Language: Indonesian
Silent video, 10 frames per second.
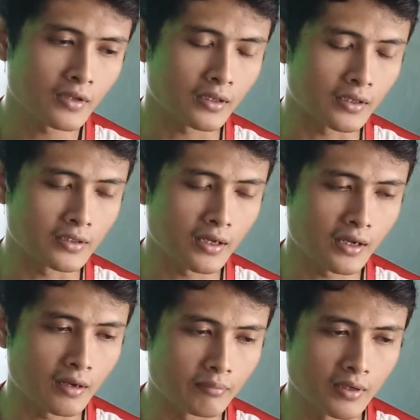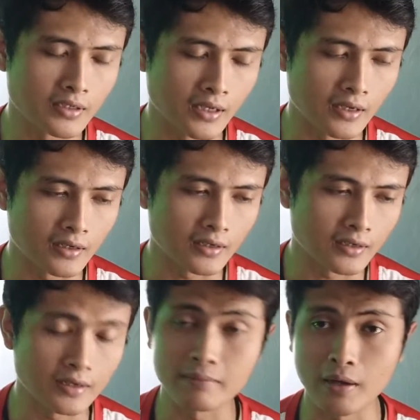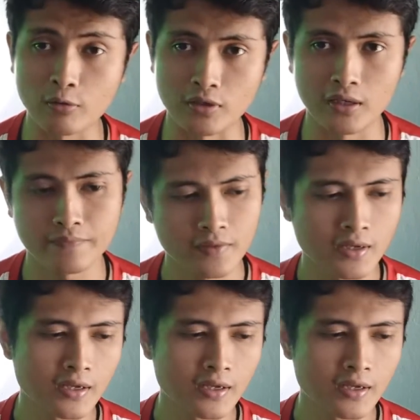katanya ambil yang 5U ya.